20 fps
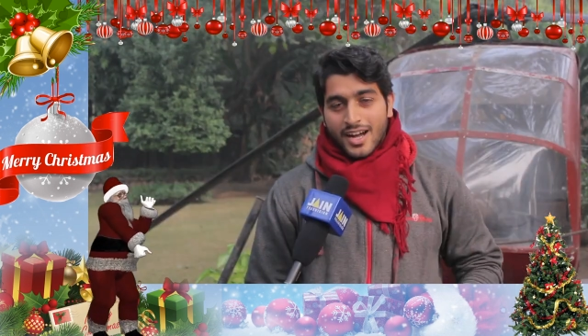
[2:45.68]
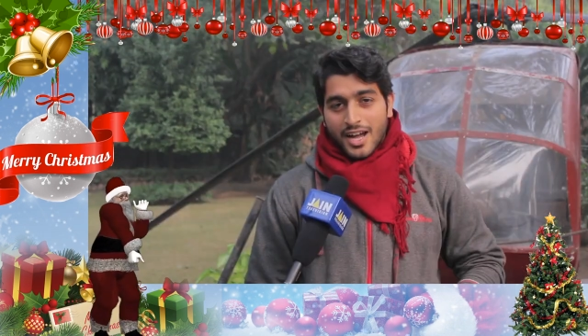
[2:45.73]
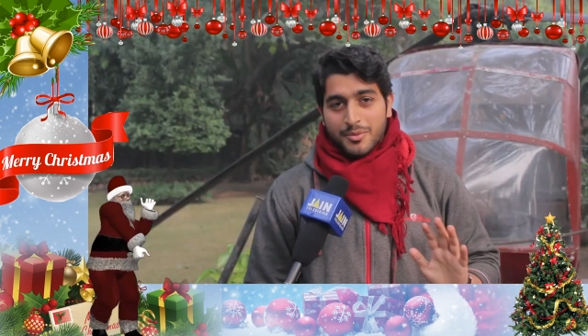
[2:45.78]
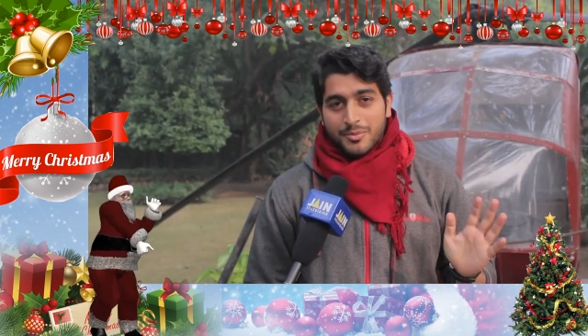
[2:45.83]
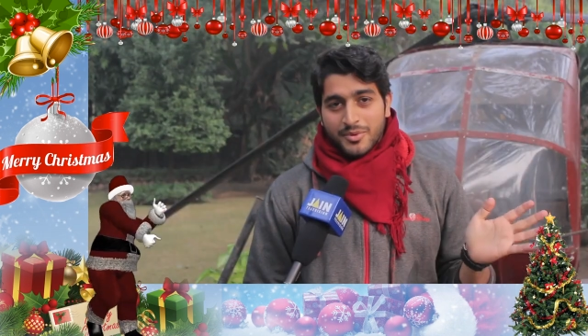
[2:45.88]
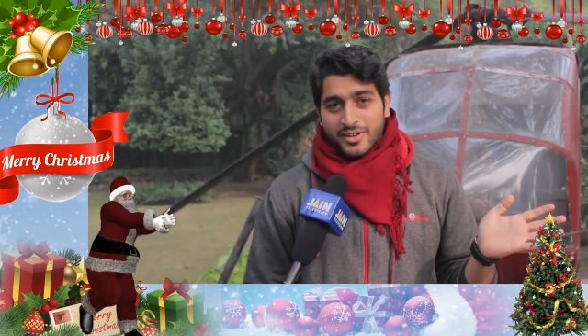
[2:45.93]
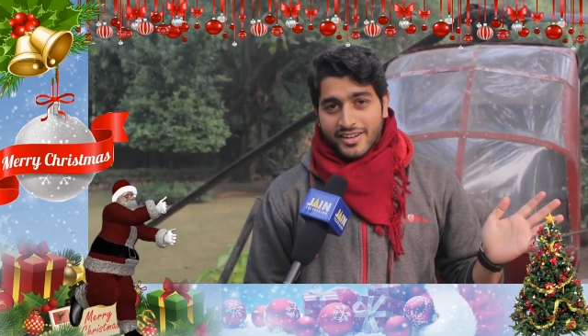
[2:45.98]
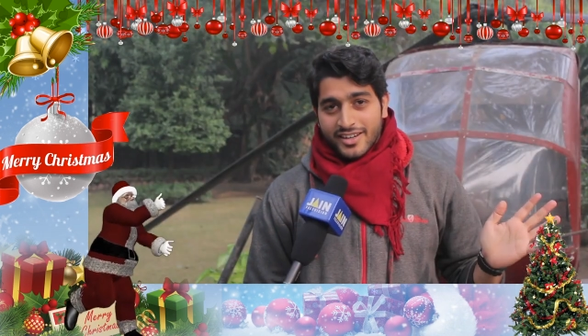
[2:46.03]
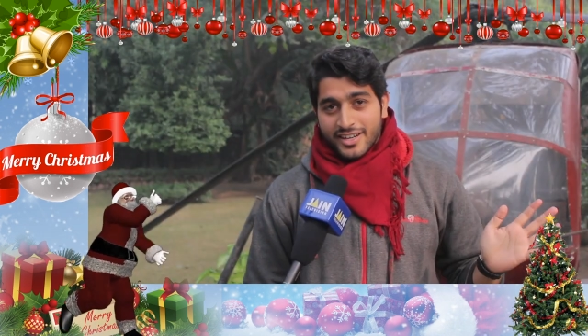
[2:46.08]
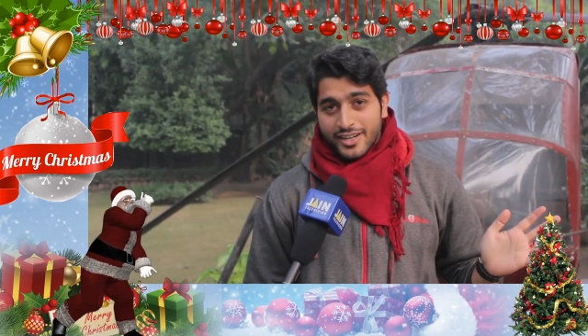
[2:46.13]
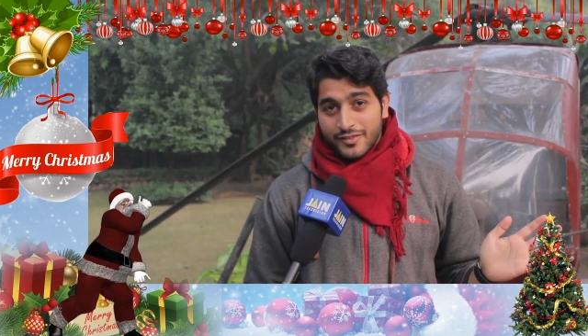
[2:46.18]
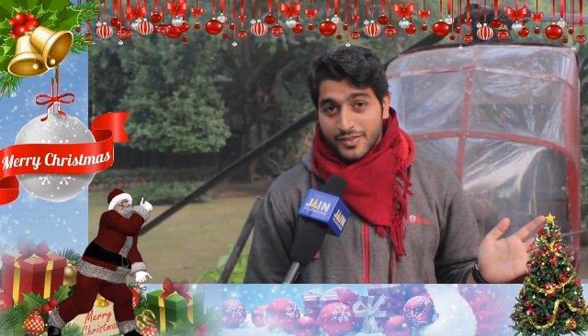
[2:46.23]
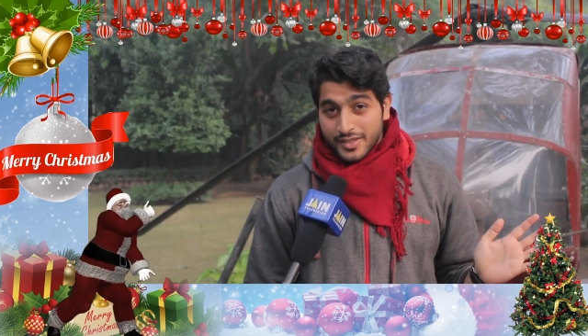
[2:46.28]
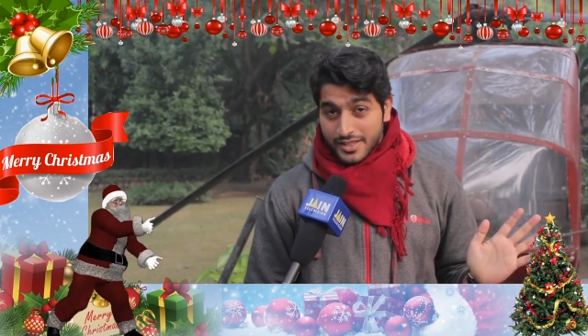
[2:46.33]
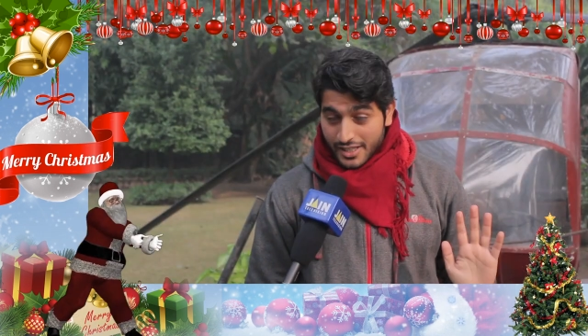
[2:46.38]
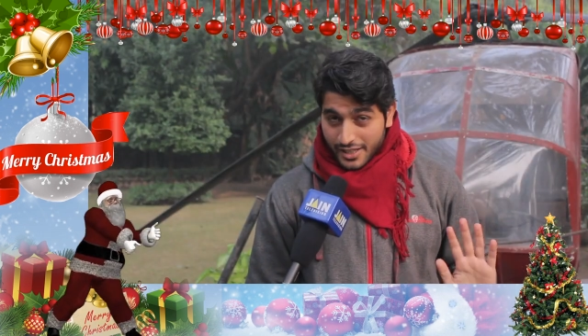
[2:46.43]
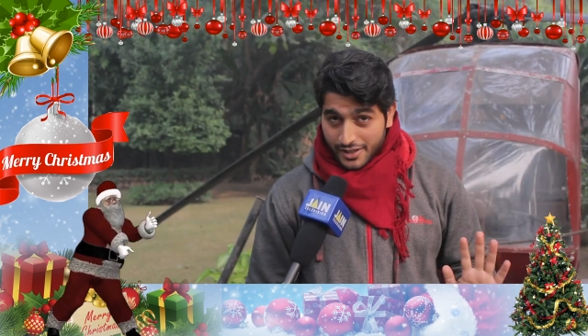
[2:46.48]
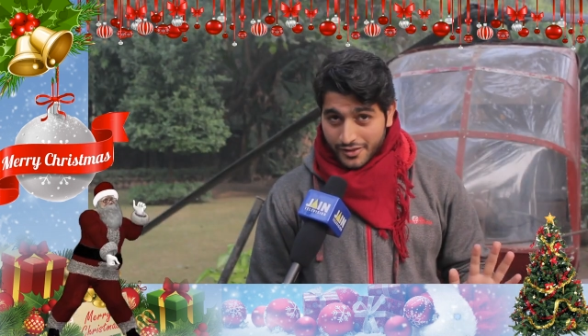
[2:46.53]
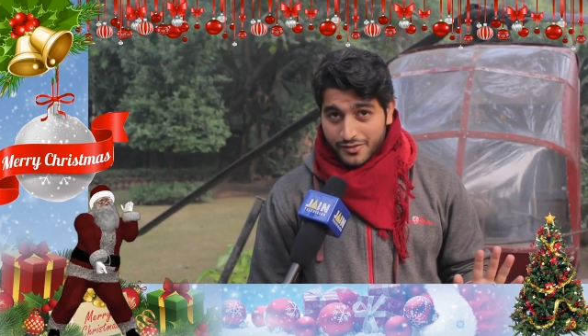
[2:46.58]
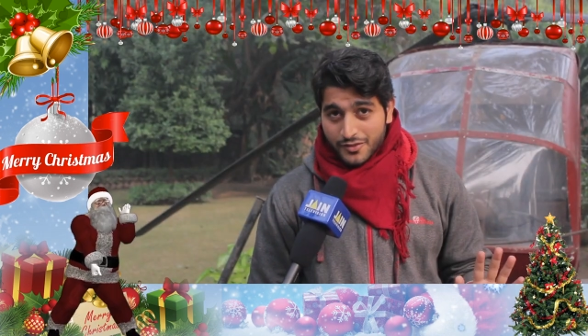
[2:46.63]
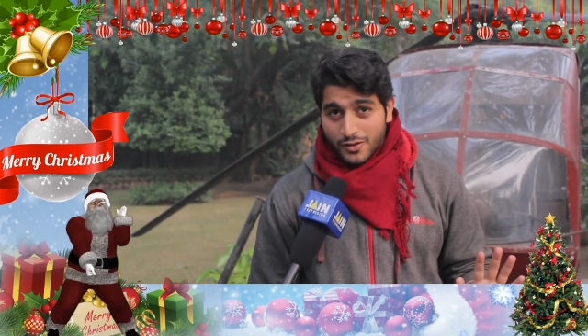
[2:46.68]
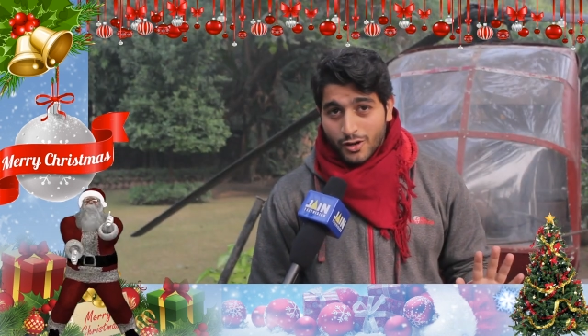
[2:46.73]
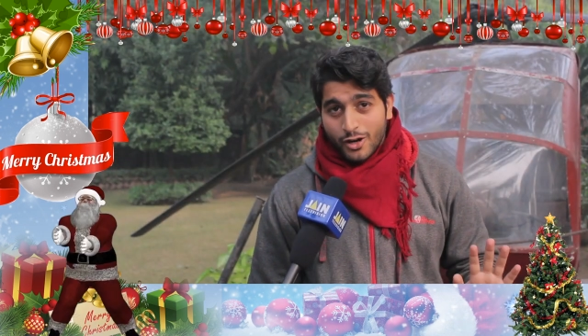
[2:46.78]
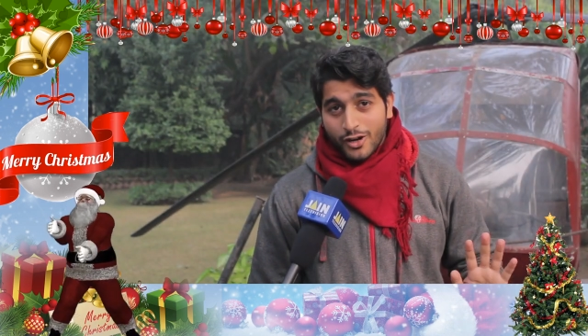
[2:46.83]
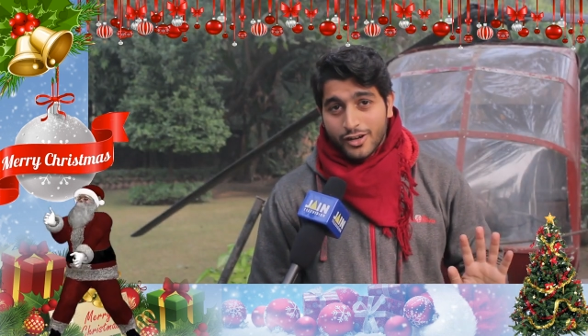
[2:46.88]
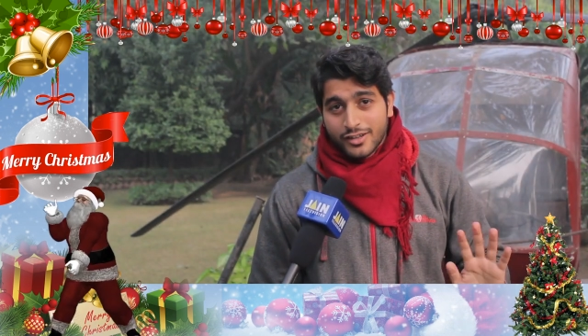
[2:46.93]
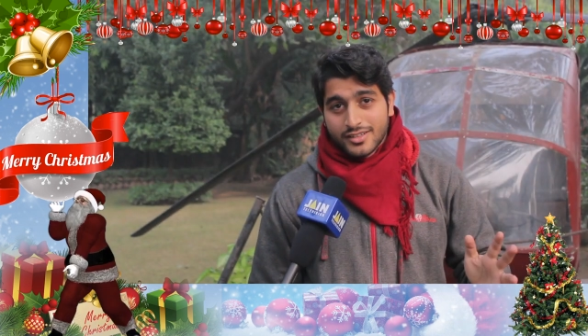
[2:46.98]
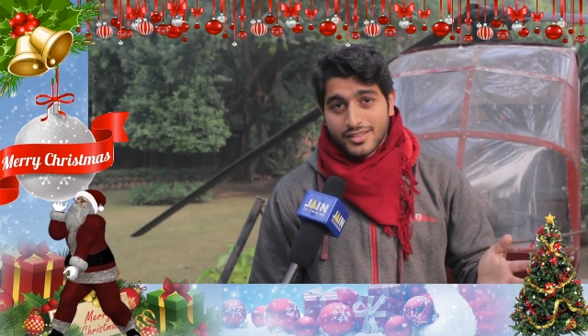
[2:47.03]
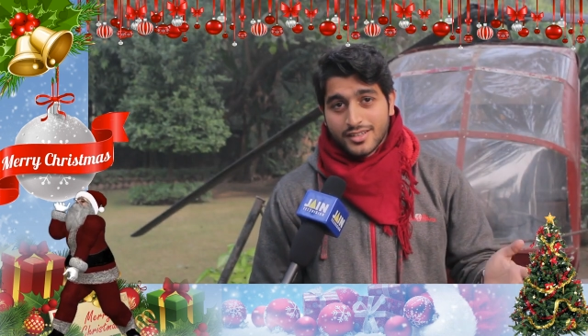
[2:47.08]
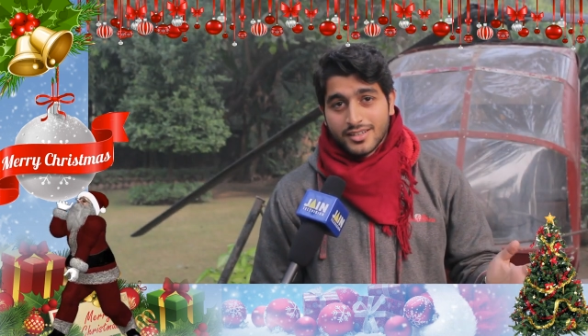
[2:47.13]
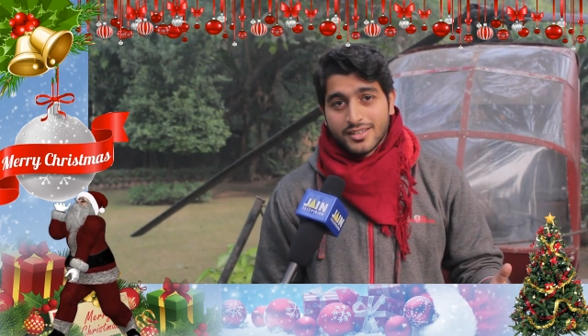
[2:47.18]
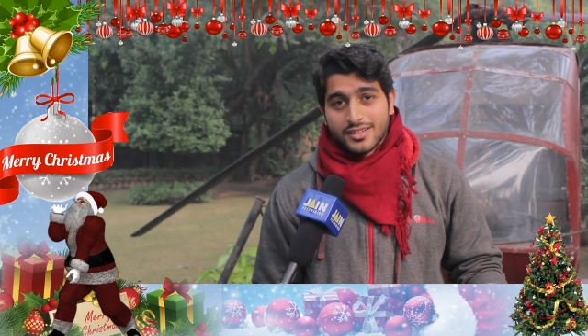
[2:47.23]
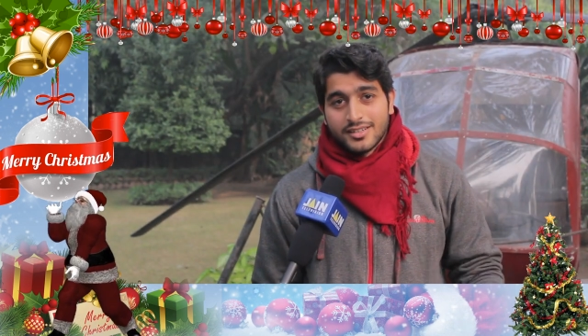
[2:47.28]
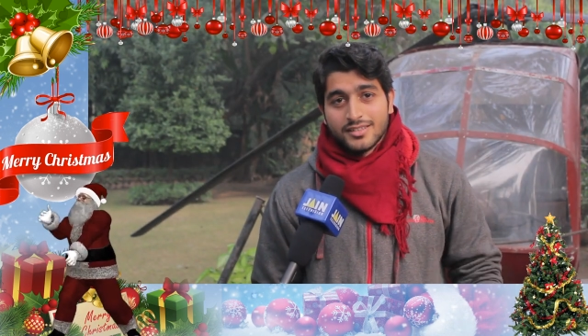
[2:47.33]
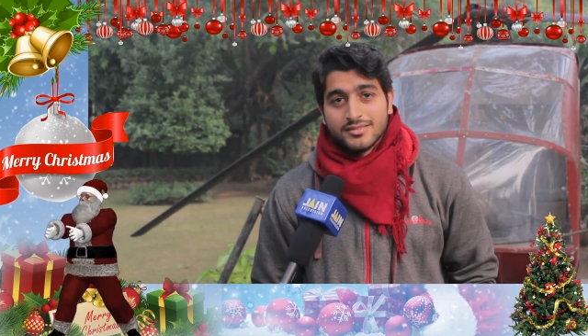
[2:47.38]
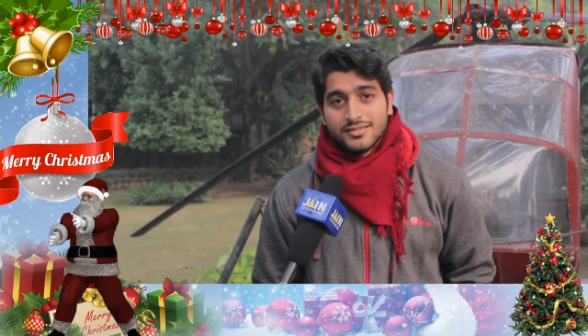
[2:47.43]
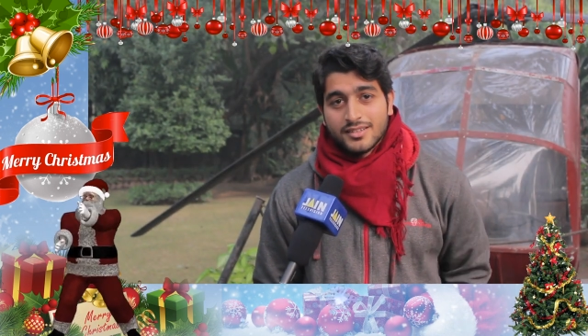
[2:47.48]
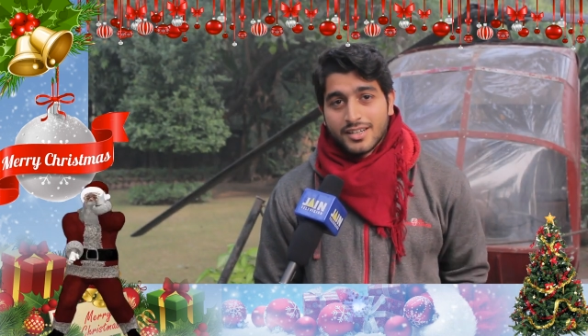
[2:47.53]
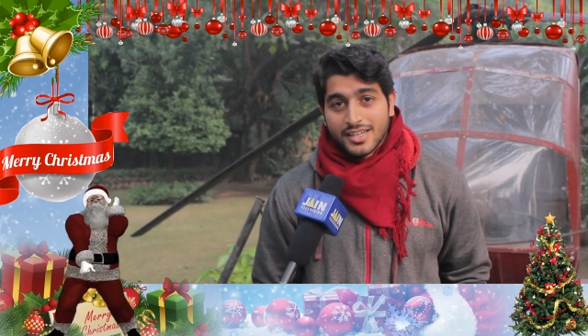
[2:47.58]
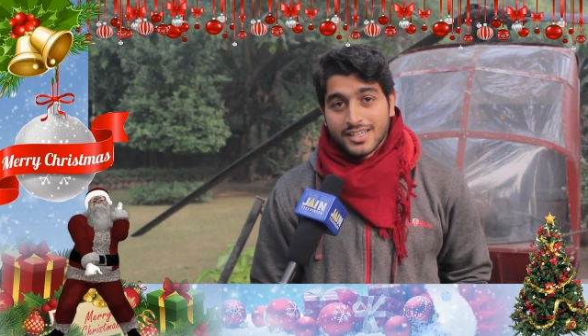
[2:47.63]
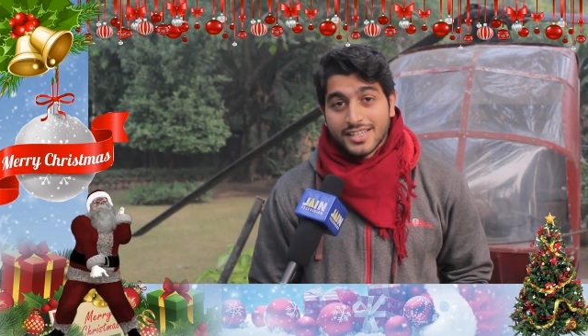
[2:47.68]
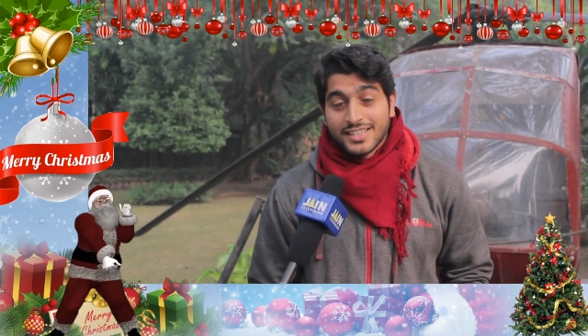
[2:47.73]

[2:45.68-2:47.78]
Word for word: हाय मेरा नाम है देव और uh,